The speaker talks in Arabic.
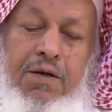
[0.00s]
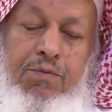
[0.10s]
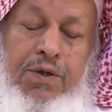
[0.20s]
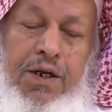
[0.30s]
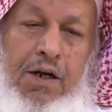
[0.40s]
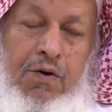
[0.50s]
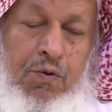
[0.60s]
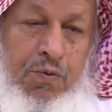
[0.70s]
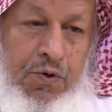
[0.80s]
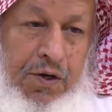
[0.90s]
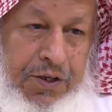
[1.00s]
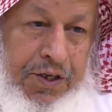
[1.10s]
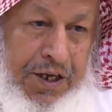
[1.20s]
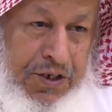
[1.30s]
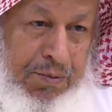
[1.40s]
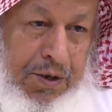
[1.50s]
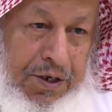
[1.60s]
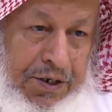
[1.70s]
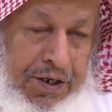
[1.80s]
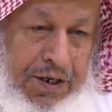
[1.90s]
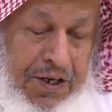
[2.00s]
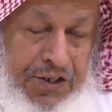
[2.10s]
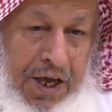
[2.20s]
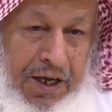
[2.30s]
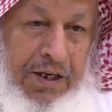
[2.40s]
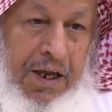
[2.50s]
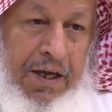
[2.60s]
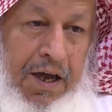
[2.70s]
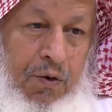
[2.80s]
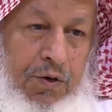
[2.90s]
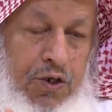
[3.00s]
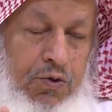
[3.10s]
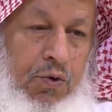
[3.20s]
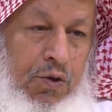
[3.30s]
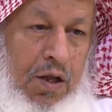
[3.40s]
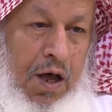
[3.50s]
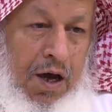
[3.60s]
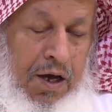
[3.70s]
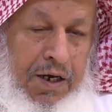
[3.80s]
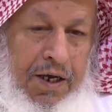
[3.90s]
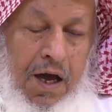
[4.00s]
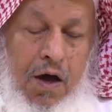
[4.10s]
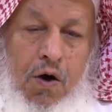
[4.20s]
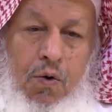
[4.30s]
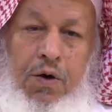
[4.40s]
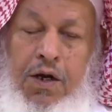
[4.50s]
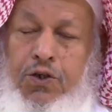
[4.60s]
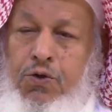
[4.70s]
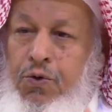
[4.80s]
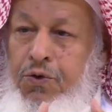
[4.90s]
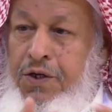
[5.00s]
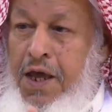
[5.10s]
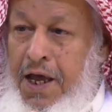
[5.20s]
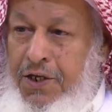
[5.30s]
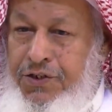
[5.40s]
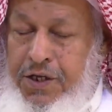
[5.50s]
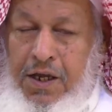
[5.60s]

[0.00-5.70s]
من الأمور التي يجب أن نسعى إليها ونشكر الله عليها ونشكر الناس